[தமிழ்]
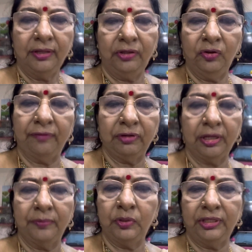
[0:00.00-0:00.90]
யூ ஹாவ் டு
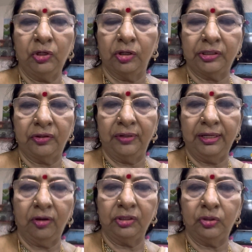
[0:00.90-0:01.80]
கம் டு த டாக்டர் ஒன்லி
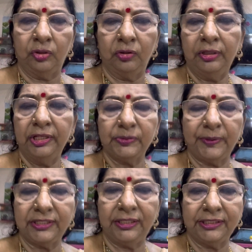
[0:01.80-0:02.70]
ஆர்த்தோ
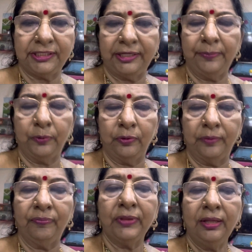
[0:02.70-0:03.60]
ஸ்பெஷலிஸ்ட்டுக்கிட்ட போகணும்
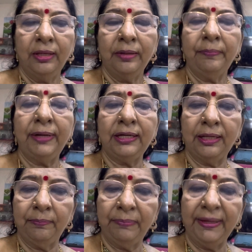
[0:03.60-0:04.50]
பட்
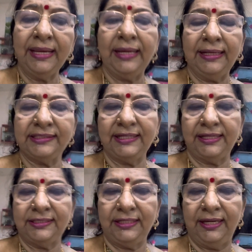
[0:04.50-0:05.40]
பிகினிங்
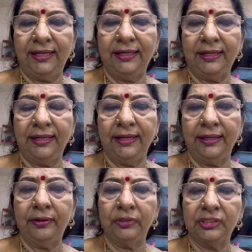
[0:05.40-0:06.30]
ஸ்டேஜ்லேயே
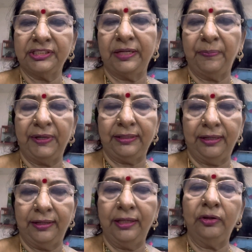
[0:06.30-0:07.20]
நீங்கள் கொஞ்சம் ஸ்டெப்
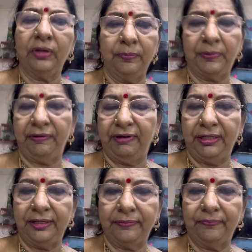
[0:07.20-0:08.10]
எடுத்திங்கன்னா யூ கேன் ப்ரிவெண்ட்
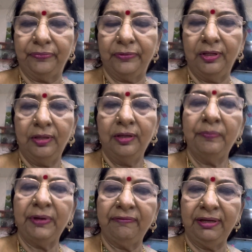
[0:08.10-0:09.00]
இட்
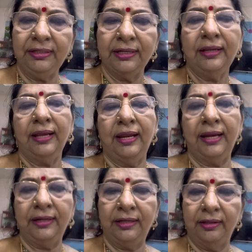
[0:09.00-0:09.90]
ப்ரிவெண்ட்
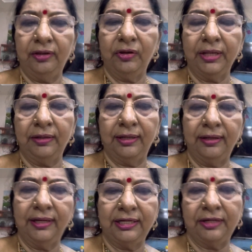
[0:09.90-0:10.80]
அண்ட் யூ கேன்
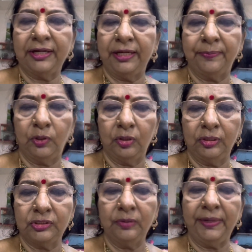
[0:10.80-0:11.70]
கெட் ட்ரீட்மெண்ட்
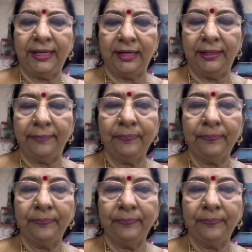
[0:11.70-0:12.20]
ஆல்சோ மெடிக்கலி